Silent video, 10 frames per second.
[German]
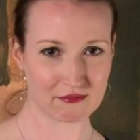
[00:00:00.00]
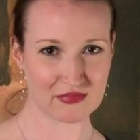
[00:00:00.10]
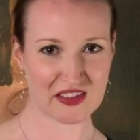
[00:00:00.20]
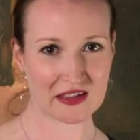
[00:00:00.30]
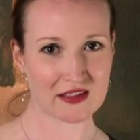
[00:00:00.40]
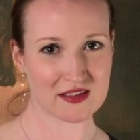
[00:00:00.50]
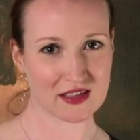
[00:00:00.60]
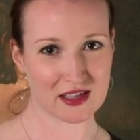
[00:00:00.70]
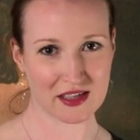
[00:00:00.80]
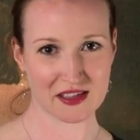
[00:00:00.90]
Trinken Sie
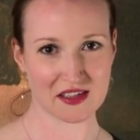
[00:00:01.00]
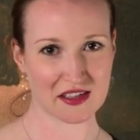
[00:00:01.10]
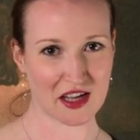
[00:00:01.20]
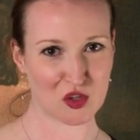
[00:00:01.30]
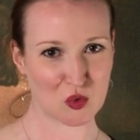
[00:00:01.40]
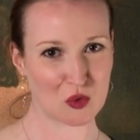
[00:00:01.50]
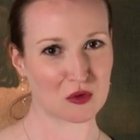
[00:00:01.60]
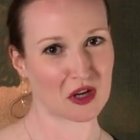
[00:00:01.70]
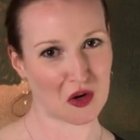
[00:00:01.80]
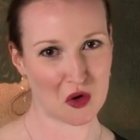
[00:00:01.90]
gelegentlich Alkohol
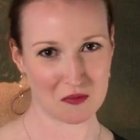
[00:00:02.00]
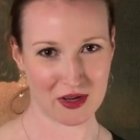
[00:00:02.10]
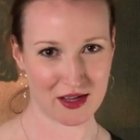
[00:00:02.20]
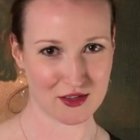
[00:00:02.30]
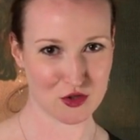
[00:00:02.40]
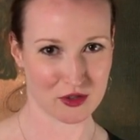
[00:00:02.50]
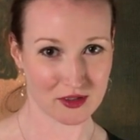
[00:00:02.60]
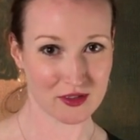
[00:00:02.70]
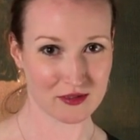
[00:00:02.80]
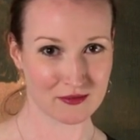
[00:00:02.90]
oder rauchen mal einen
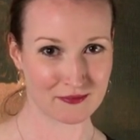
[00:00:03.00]
Joint?